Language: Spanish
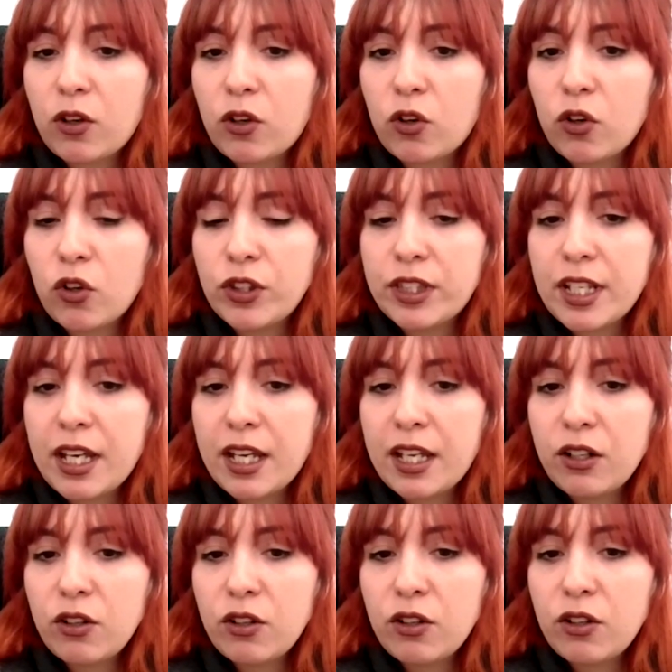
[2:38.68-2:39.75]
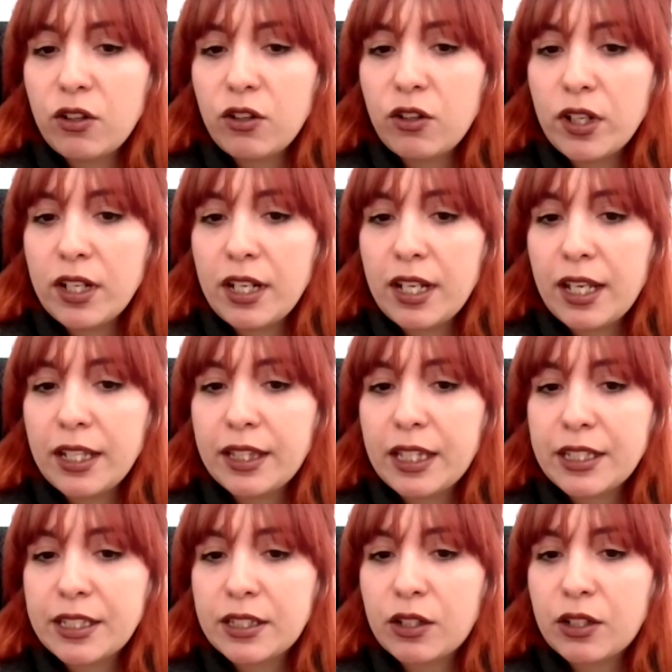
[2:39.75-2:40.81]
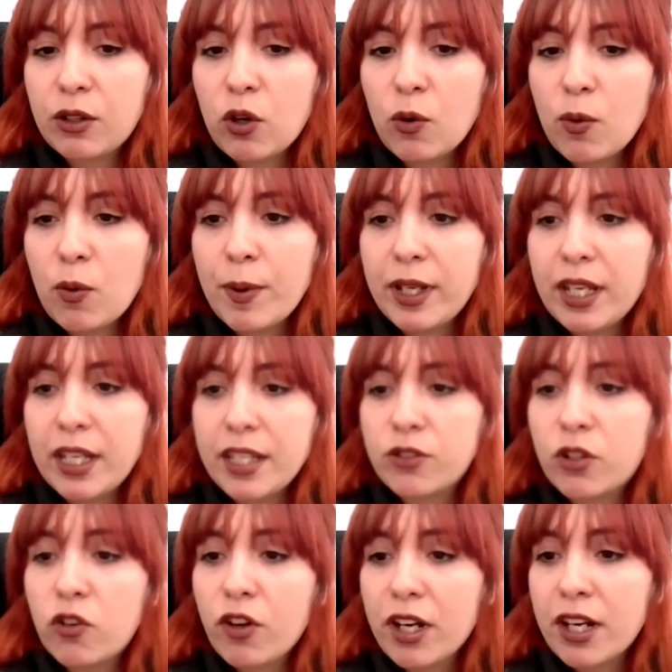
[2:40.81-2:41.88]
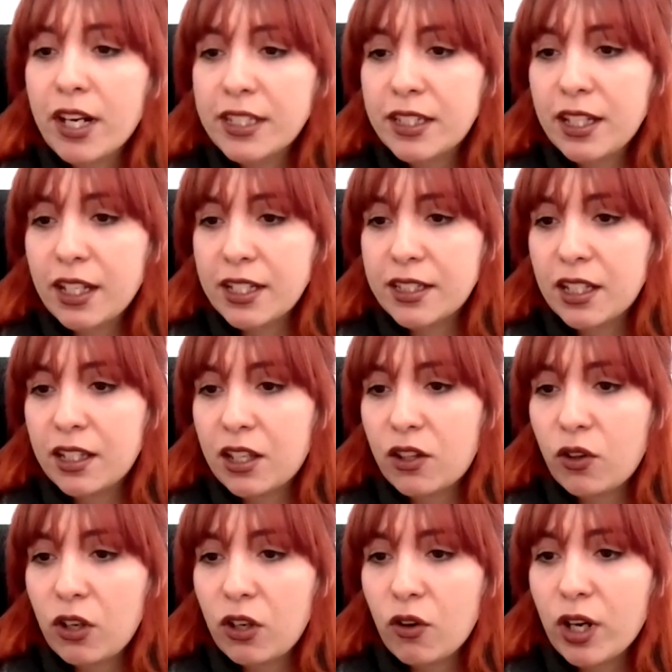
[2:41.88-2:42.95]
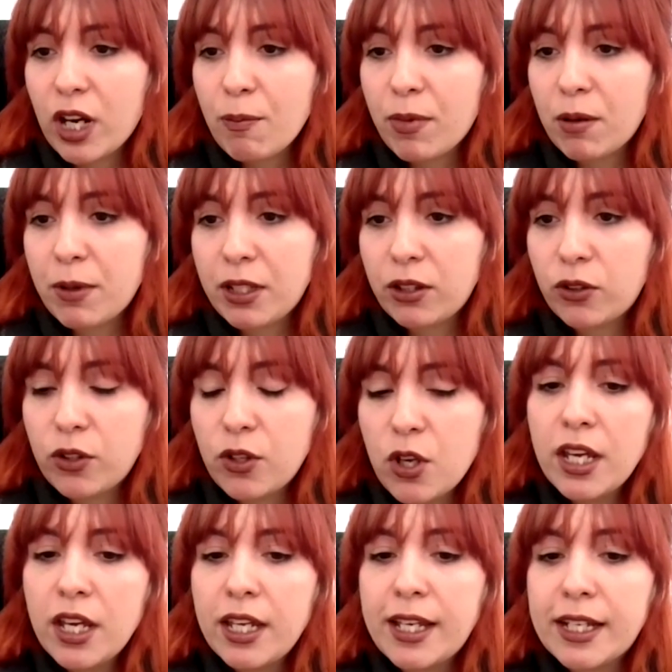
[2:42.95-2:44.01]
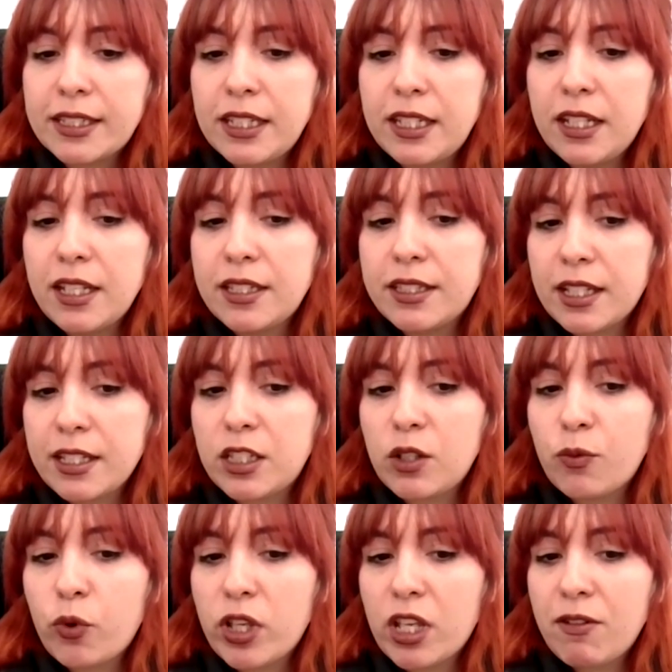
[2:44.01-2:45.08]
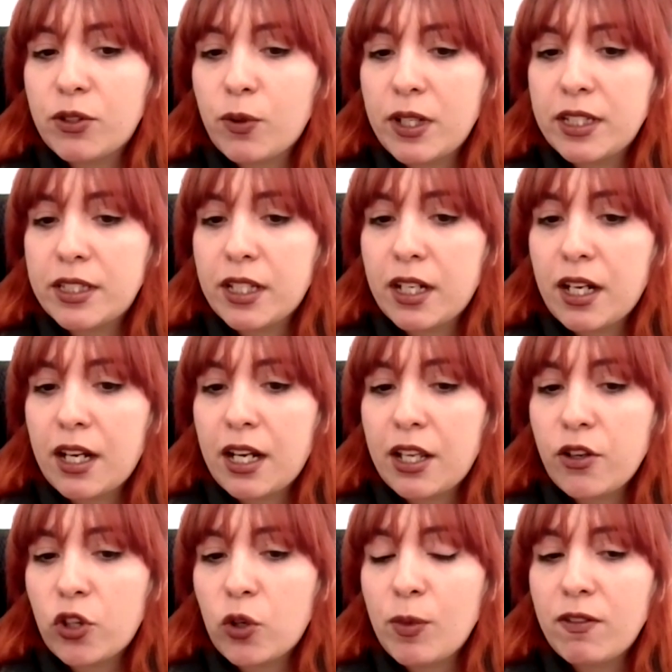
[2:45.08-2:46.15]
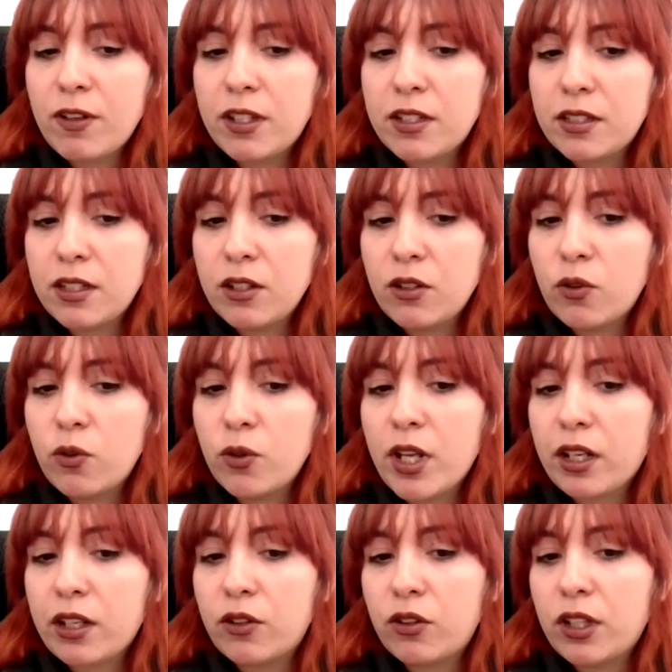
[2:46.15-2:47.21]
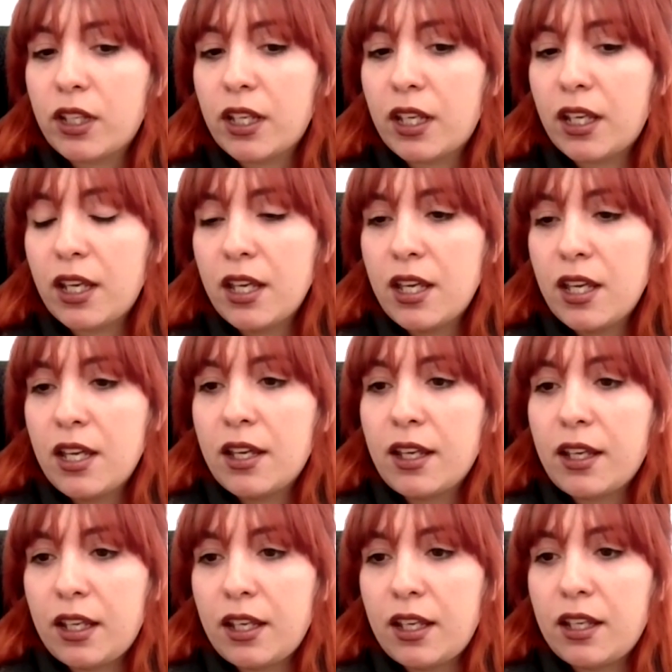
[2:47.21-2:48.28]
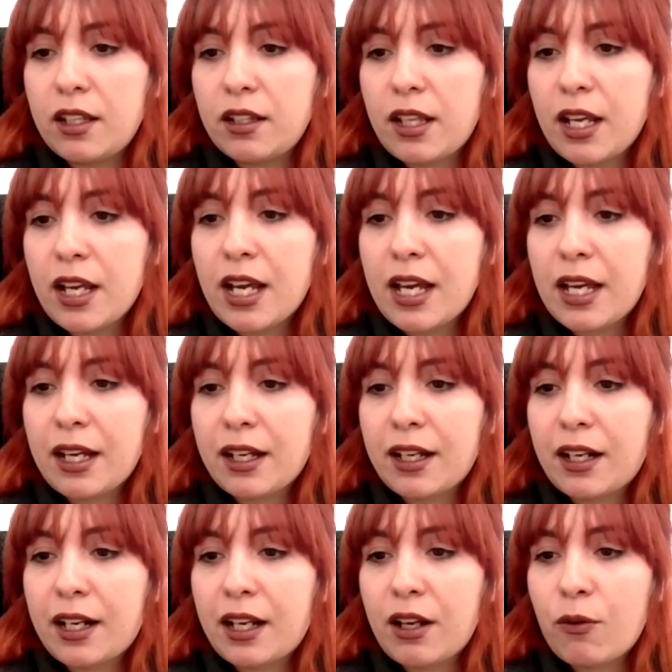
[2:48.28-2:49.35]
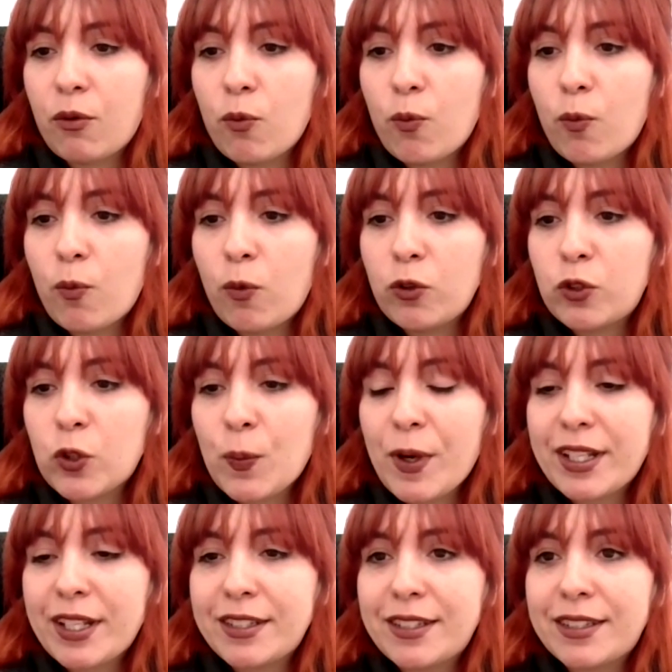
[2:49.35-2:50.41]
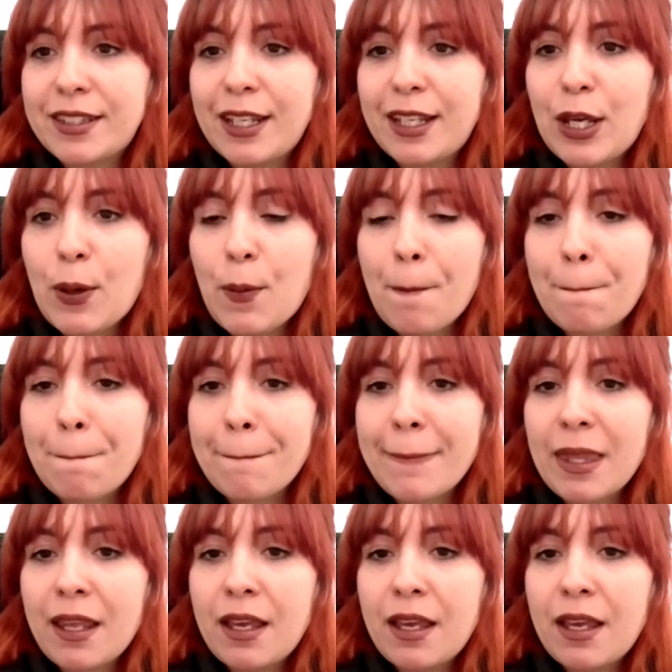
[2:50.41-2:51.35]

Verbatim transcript: contar con estas como pequeñas gobernanzas que se han dado de los campamentos y así quizás se pueda visualizar al año 2025 una región que eh, tenga mucho más, em,